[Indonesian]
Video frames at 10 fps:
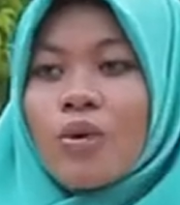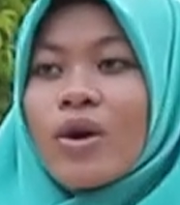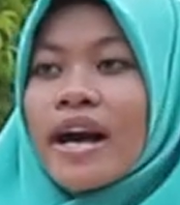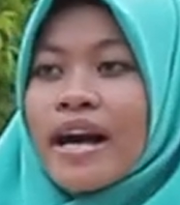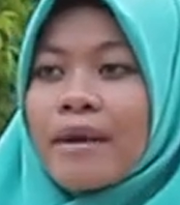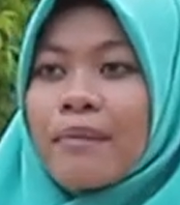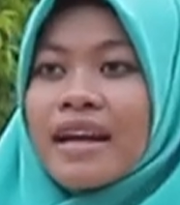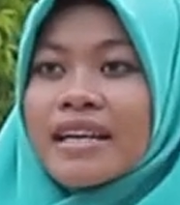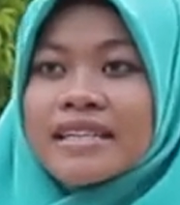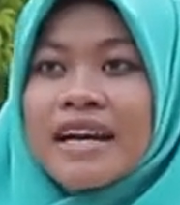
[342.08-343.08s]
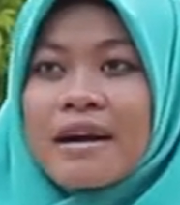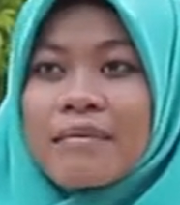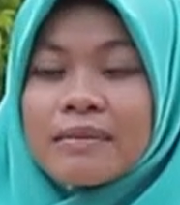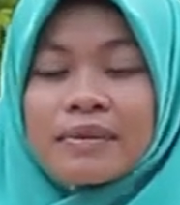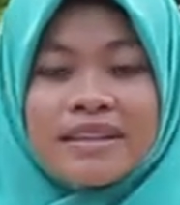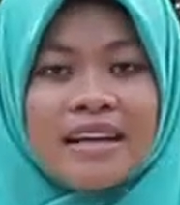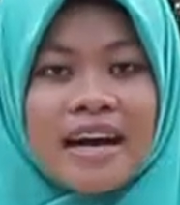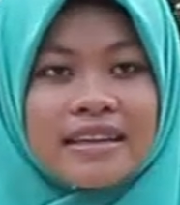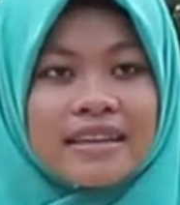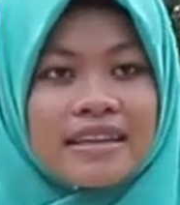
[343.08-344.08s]
Wahai para sahabat pelita
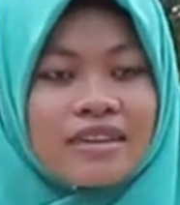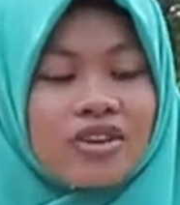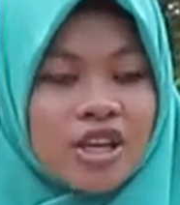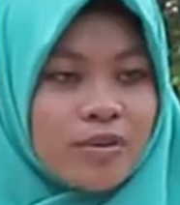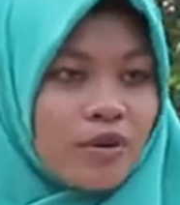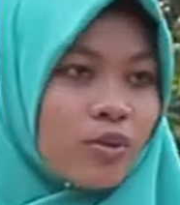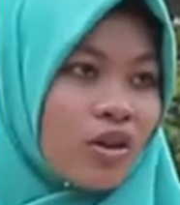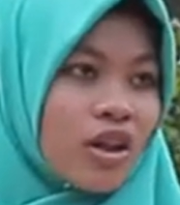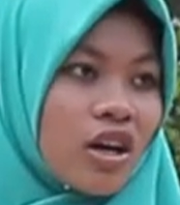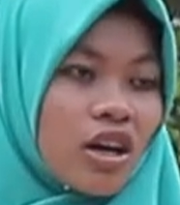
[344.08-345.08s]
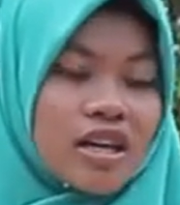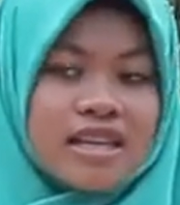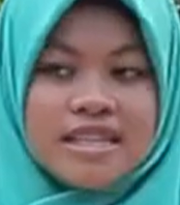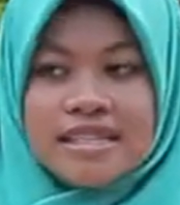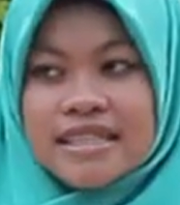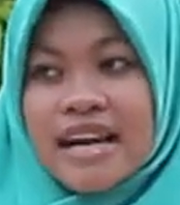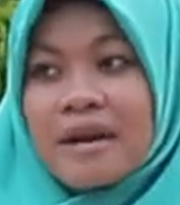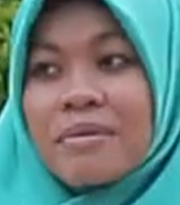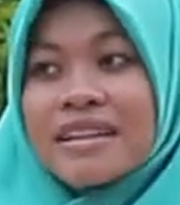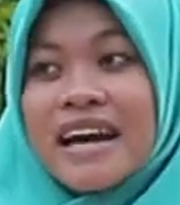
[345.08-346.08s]
hati rahimakumullah,
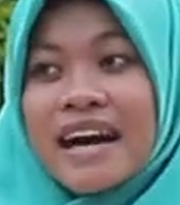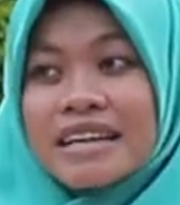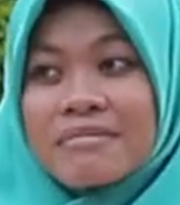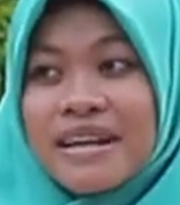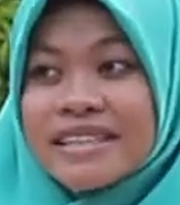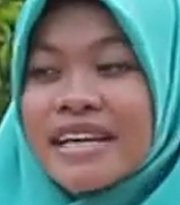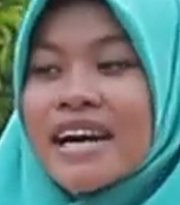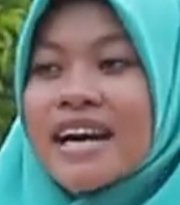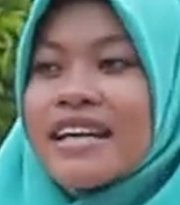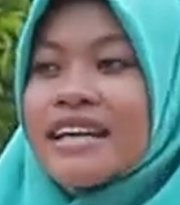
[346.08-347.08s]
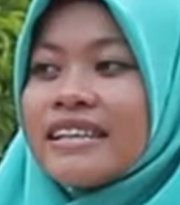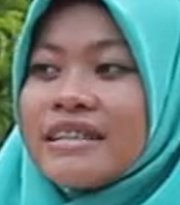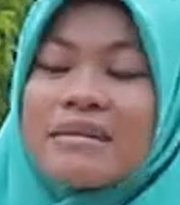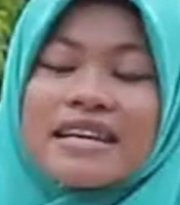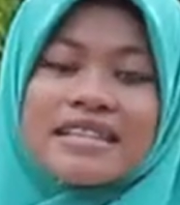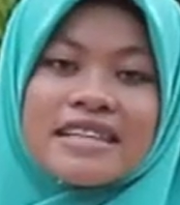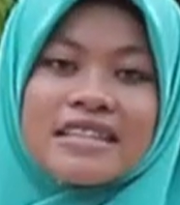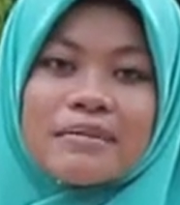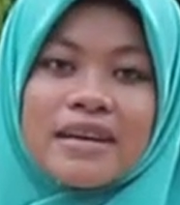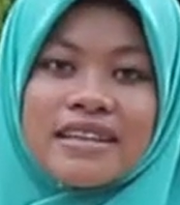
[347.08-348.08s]
sahabat remaja di mana
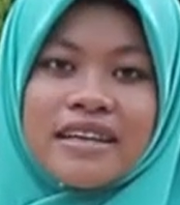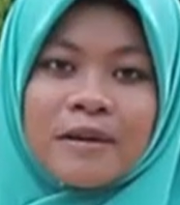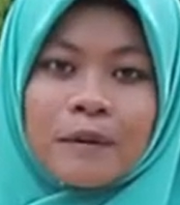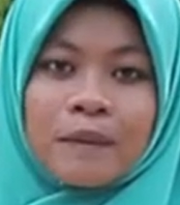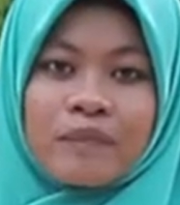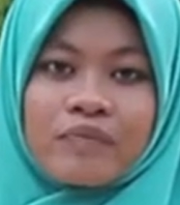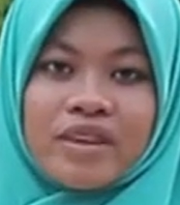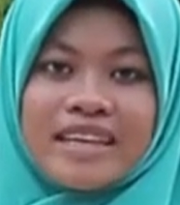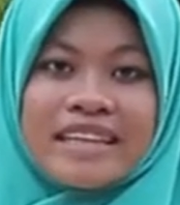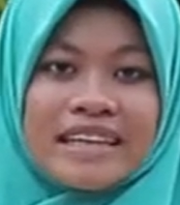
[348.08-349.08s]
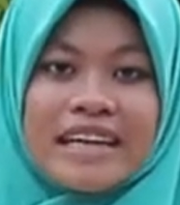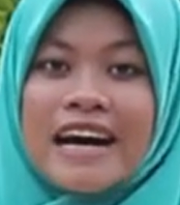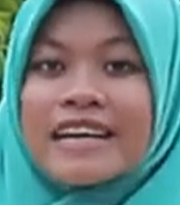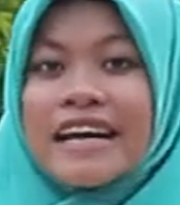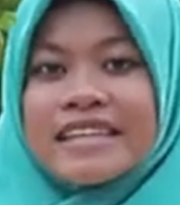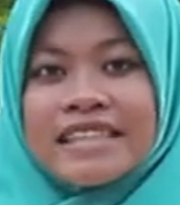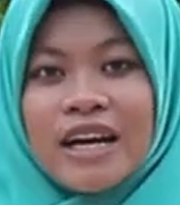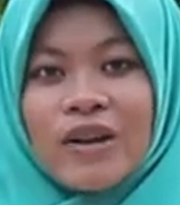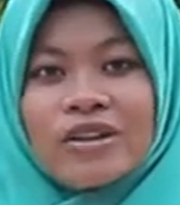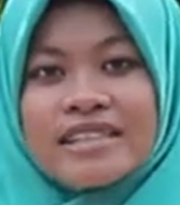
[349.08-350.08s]
saja berada kita adalah
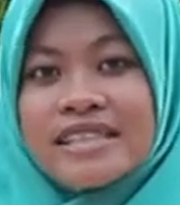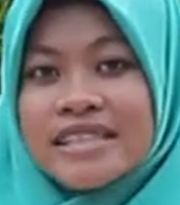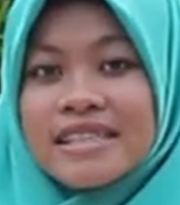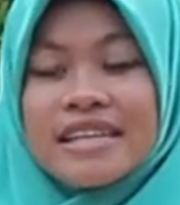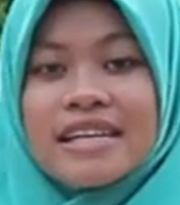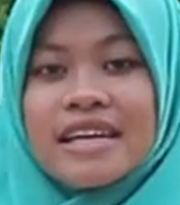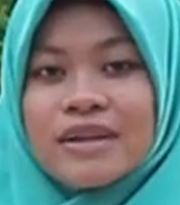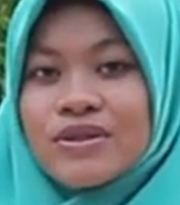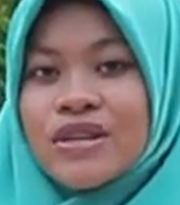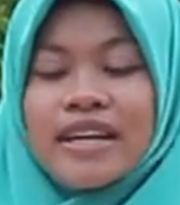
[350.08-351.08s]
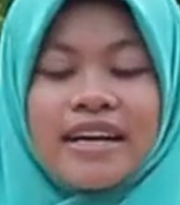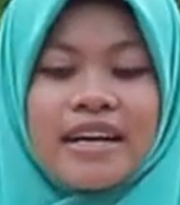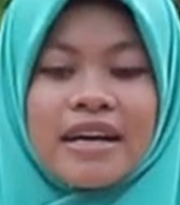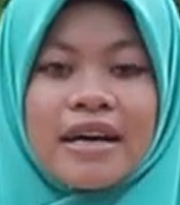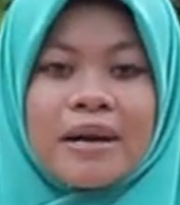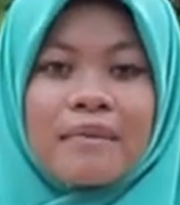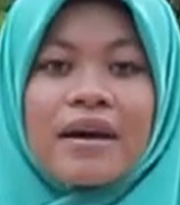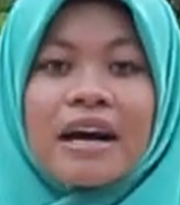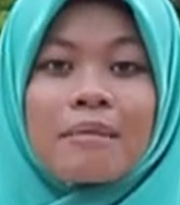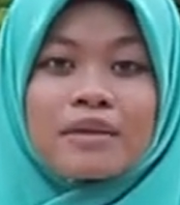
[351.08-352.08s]
calon istri yang soleha.
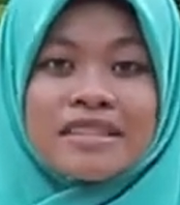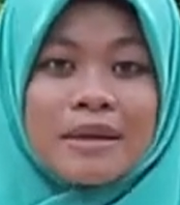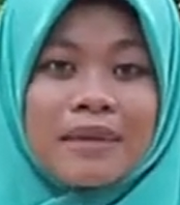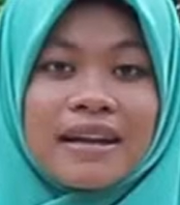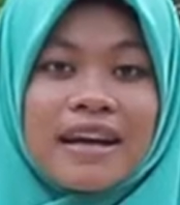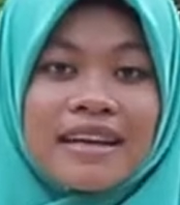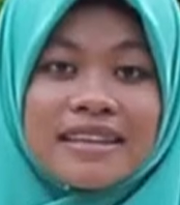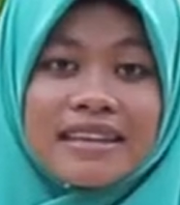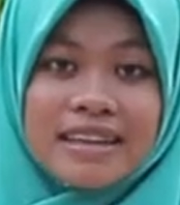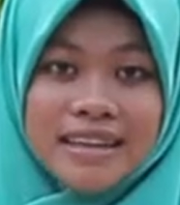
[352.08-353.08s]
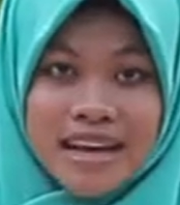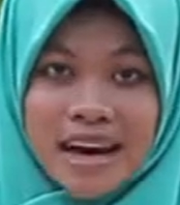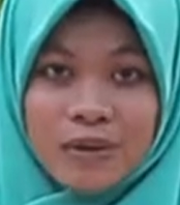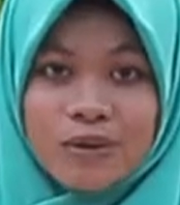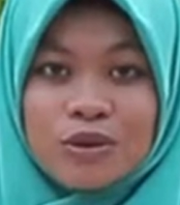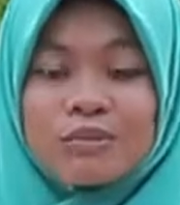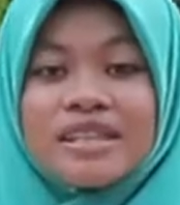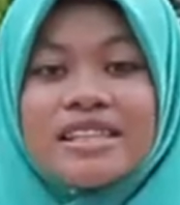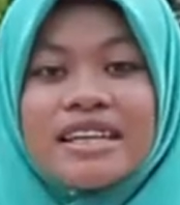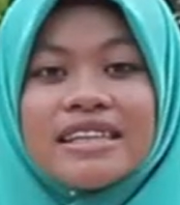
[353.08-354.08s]
Maka persiapkanlah diri kita untuk
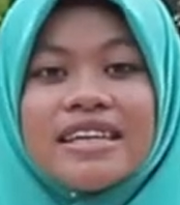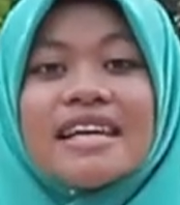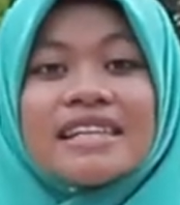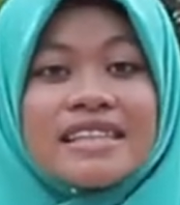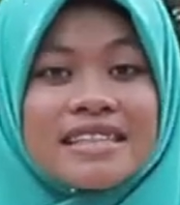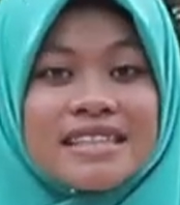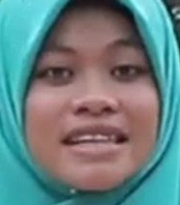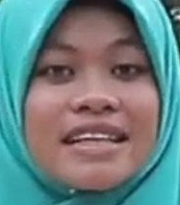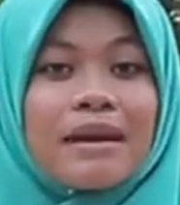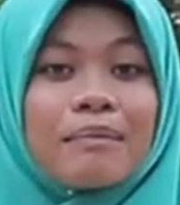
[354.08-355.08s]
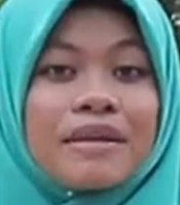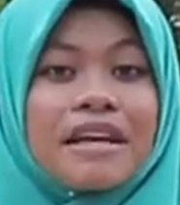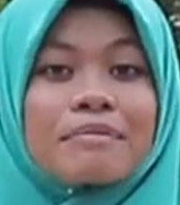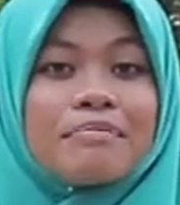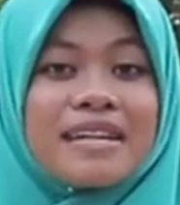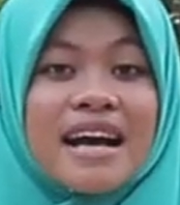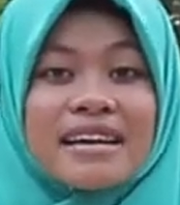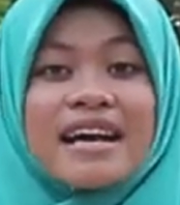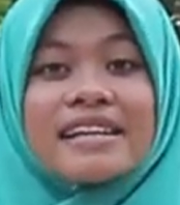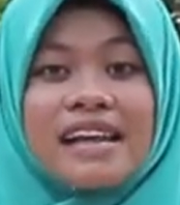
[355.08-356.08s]
menjadi istri yang
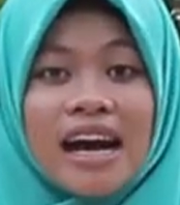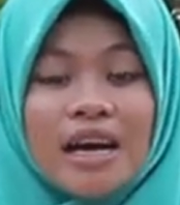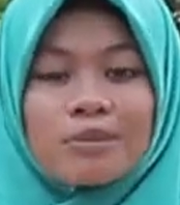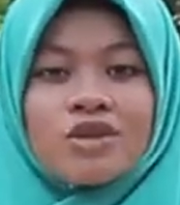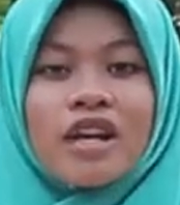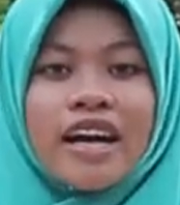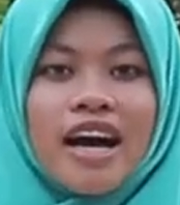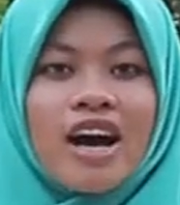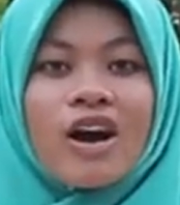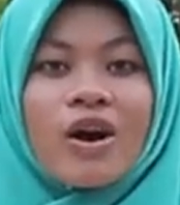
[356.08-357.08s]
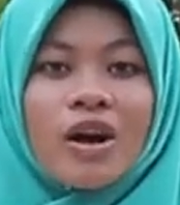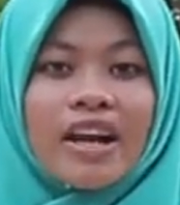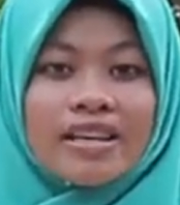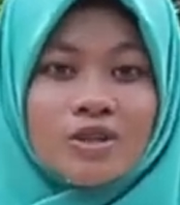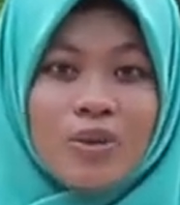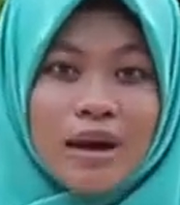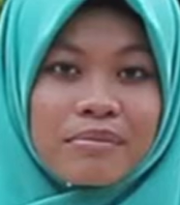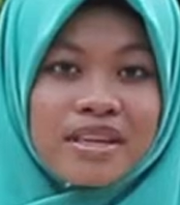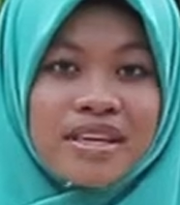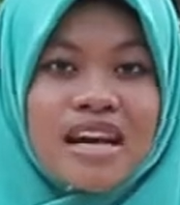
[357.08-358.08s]
benar-benar dianggap soleha oleh
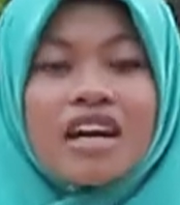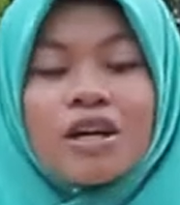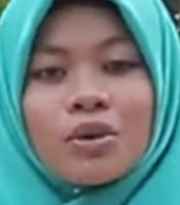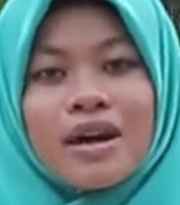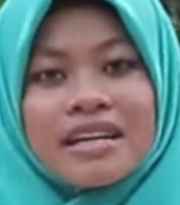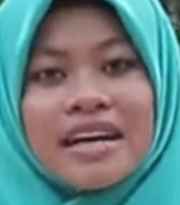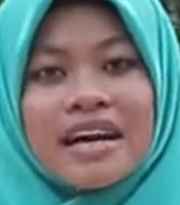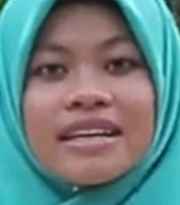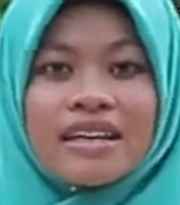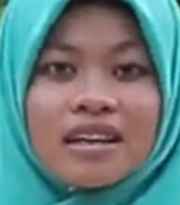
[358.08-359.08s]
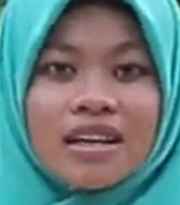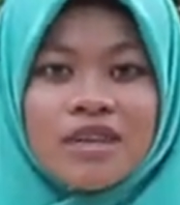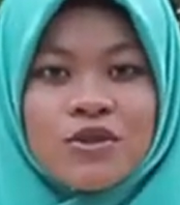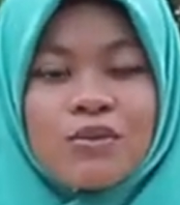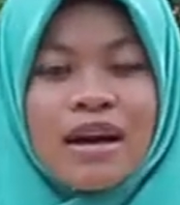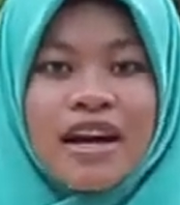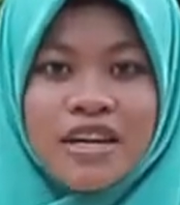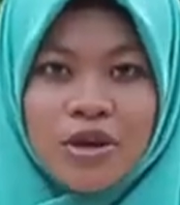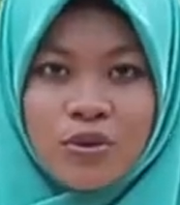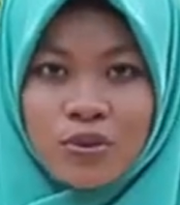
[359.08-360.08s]
suami, keluarga, dan Allah
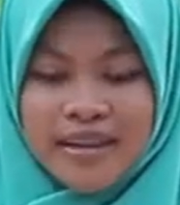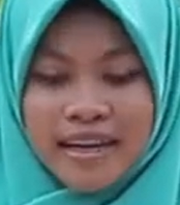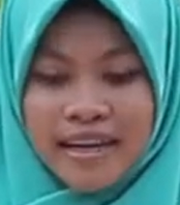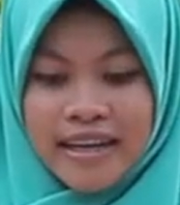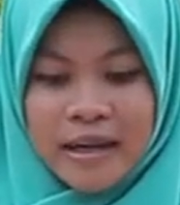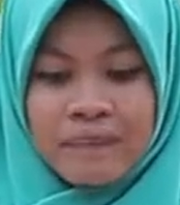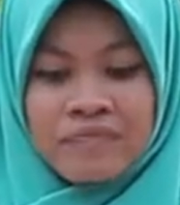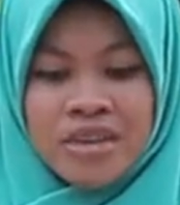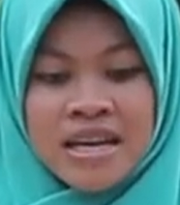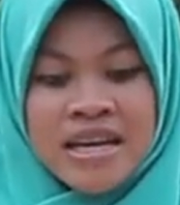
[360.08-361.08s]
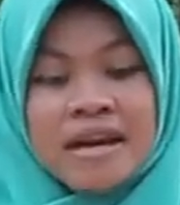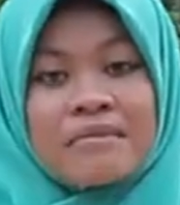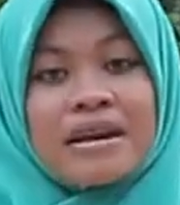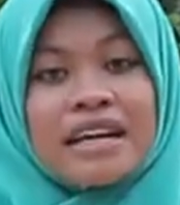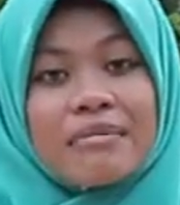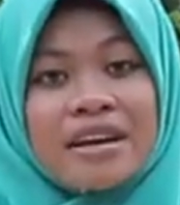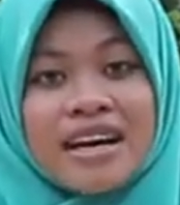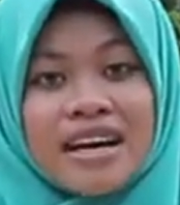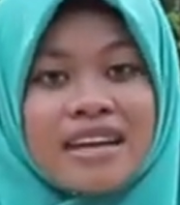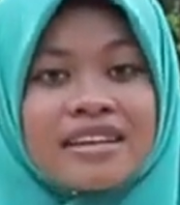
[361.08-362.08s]
Subhanahu wa Ta'ala.
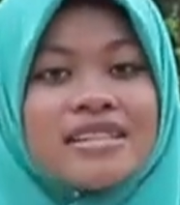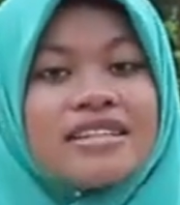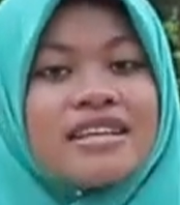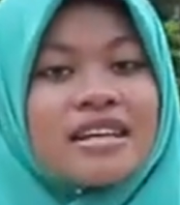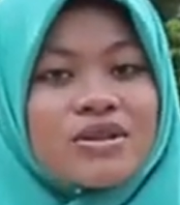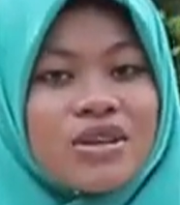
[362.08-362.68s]
Bagaimanakah istri yang